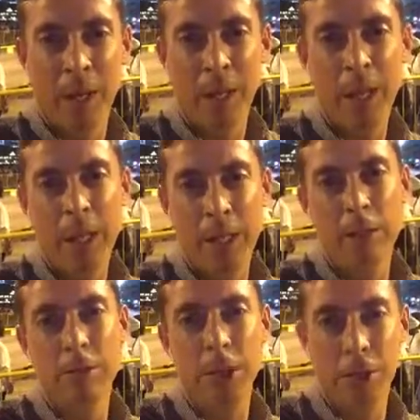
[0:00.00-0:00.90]
И
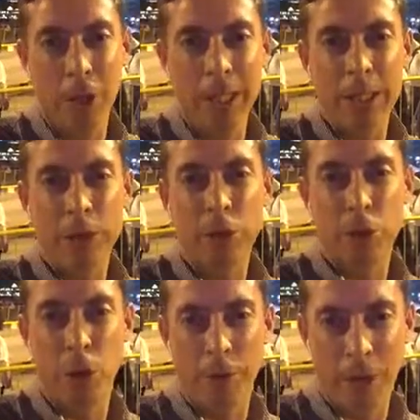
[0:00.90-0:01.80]
в его лидерстве
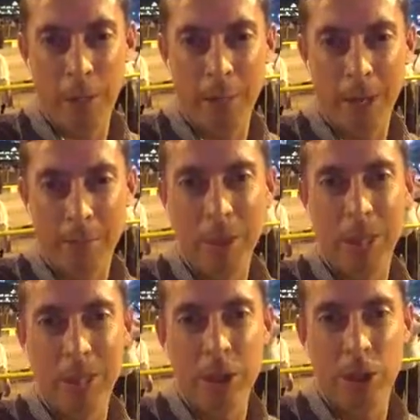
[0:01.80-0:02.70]
все время был
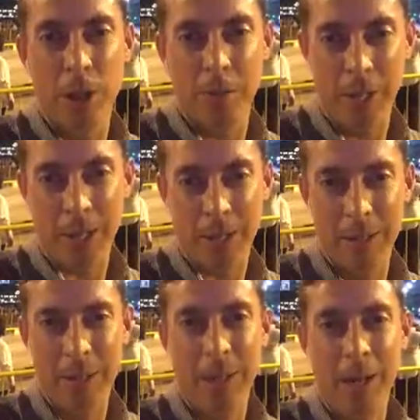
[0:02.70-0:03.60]
один человек –
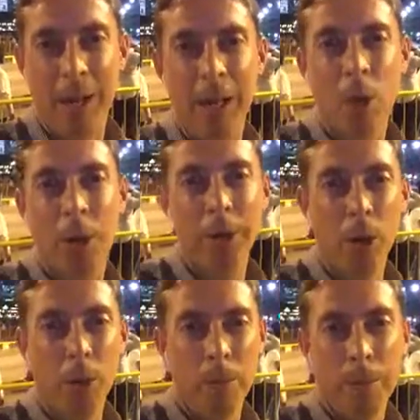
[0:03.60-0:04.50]
Ли Куан
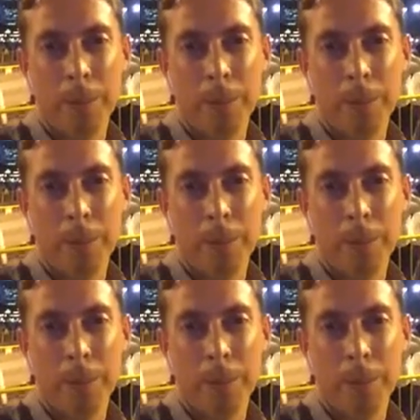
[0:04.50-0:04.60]
Ю.